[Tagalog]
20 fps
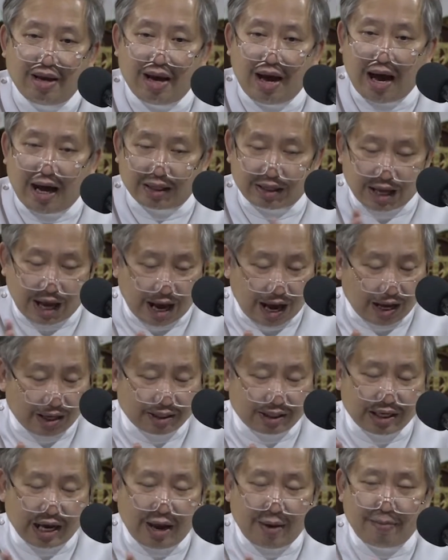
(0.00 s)
At uh, ang
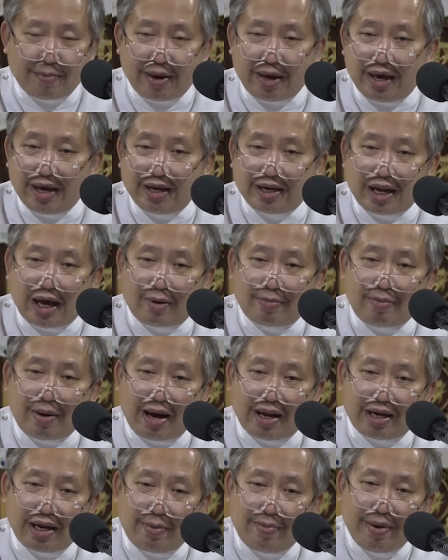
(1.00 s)
sabi ng
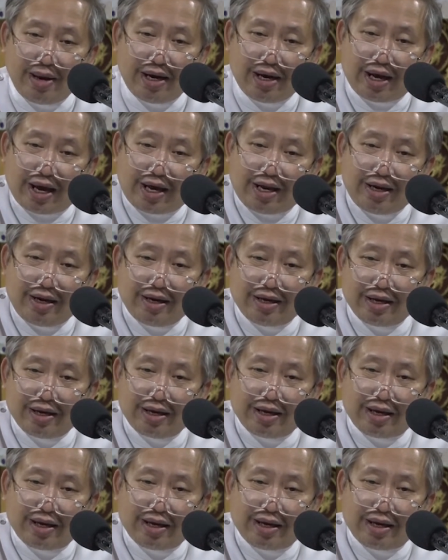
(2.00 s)
mahal na biren,